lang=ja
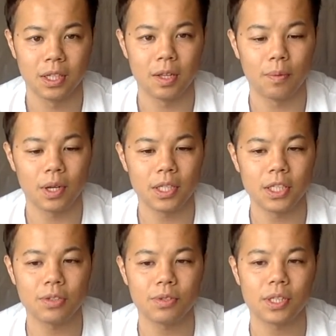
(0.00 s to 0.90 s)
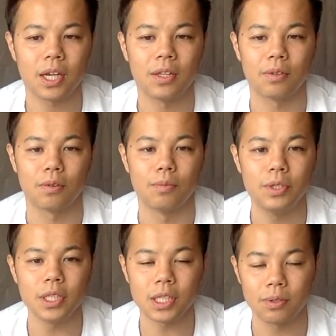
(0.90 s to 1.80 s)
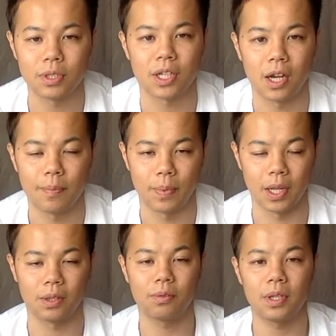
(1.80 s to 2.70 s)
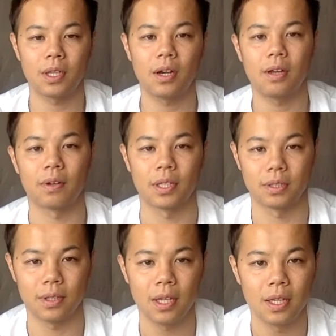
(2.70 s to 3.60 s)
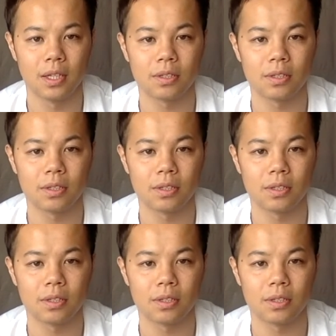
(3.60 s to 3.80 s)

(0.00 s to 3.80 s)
で僕は24時間のこう無意識の時間がやっぱり圧倒的に長いわけですよね